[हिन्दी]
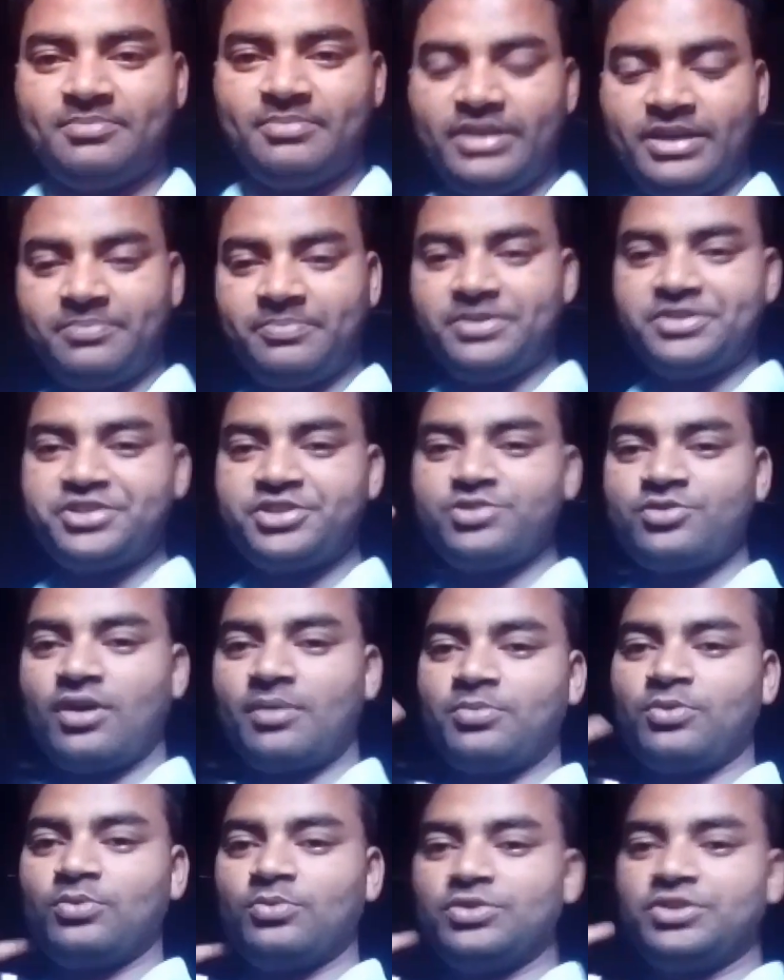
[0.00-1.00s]
मेरे पीछे जो
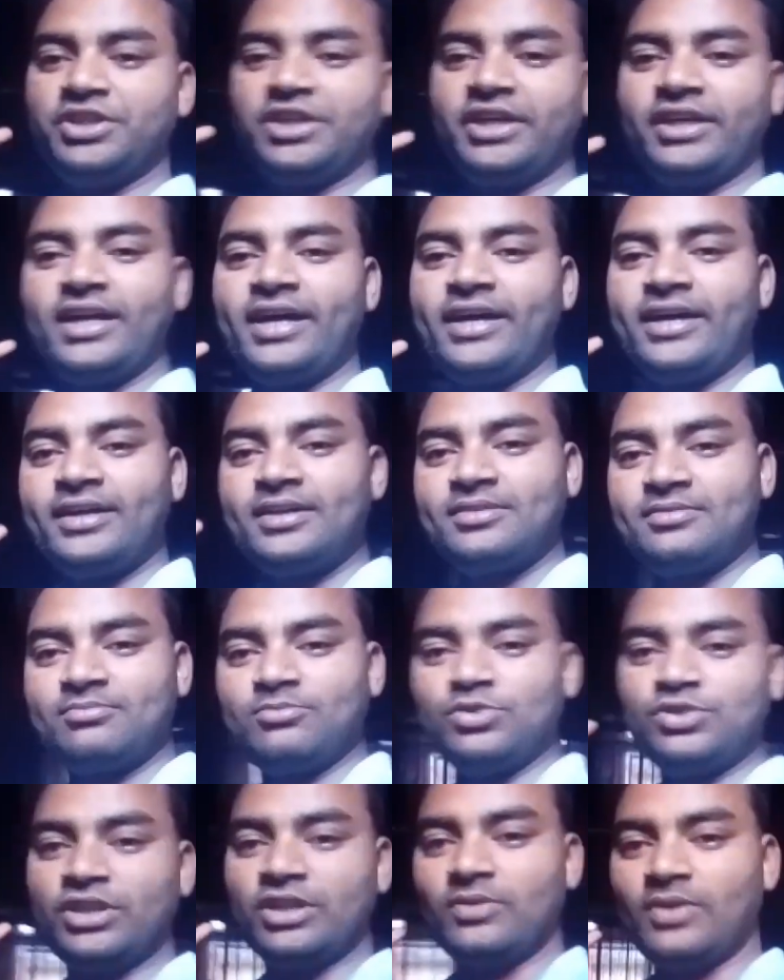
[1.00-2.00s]
आपको वो दिख रहा है
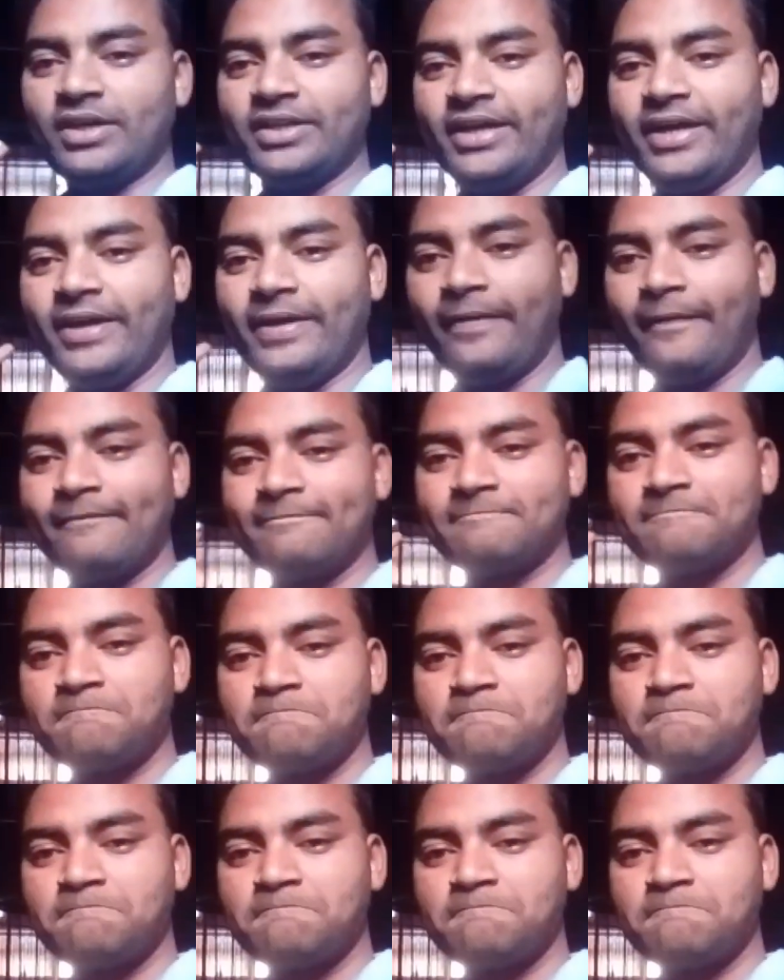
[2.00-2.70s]
वो दरवाज़ा है